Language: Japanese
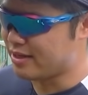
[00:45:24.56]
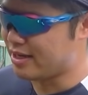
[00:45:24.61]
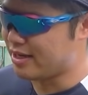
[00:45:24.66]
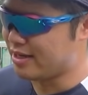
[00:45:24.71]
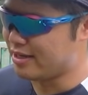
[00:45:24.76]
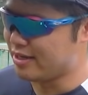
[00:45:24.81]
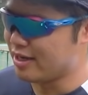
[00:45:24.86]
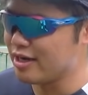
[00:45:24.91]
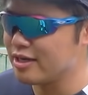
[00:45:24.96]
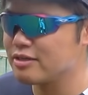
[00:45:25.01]

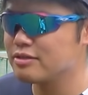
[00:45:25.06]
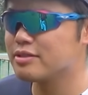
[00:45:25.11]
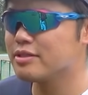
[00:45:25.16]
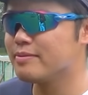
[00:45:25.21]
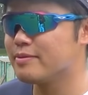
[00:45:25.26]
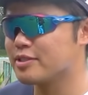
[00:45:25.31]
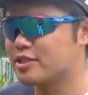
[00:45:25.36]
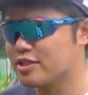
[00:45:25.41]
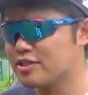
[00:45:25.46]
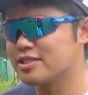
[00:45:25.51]
は何
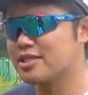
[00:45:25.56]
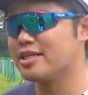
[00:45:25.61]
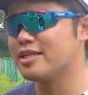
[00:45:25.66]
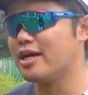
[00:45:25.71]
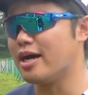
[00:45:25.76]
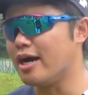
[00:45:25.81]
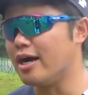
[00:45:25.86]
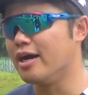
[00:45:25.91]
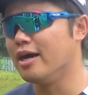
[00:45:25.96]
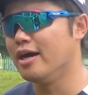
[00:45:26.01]
事も挑戦
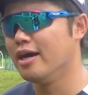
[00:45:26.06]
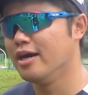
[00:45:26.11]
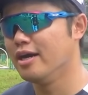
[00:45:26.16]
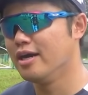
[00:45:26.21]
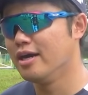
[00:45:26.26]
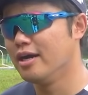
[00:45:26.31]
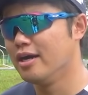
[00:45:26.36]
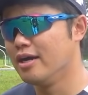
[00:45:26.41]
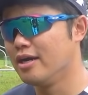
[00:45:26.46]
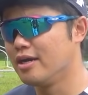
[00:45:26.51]
だ。
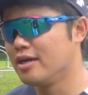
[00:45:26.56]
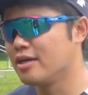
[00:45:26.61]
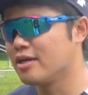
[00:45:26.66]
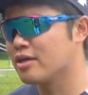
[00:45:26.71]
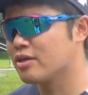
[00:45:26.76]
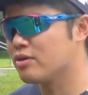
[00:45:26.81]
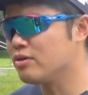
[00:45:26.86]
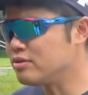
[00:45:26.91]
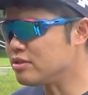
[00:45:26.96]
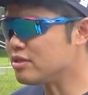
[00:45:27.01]

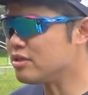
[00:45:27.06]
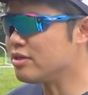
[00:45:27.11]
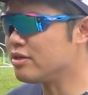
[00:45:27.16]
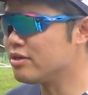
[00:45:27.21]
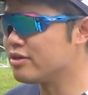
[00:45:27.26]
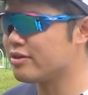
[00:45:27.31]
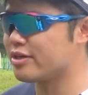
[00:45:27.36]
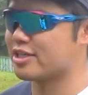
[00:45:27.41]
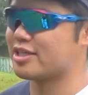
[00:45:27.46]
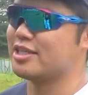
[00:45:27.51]

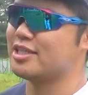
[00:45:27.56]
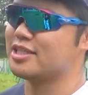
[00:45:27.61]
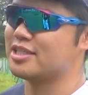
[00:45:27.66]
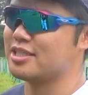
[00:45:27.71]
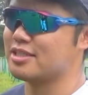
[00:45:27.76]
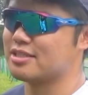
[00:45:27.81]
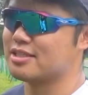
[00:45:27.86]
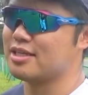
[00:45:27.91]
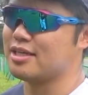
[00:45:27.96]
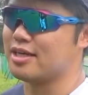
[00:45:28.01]
コントロールは気にし
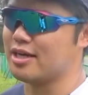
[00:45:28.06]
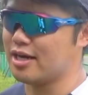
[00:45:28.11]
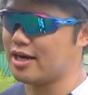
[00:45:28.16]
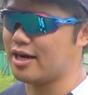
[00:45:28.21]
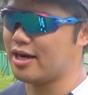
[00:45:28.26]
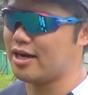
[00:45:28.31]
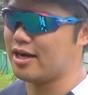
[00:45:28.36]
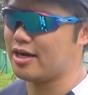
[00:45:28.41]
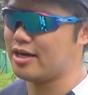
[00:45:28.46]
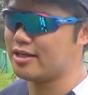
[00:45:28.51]
なくていいか
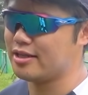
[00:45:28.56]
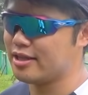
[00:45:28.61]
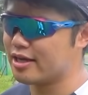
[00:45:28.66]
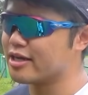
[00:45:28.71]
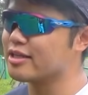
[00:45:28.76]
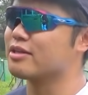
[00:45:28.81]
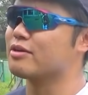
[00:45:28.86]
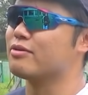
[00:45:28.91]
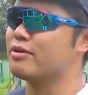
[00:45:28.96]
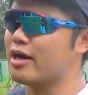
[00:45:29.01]
ら投
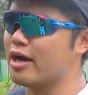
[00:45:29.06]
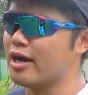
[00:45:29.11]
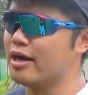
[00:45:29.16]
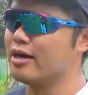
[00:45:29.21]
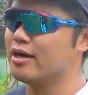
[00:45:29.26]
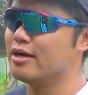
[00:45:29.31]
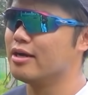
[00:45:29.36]
げてごらん。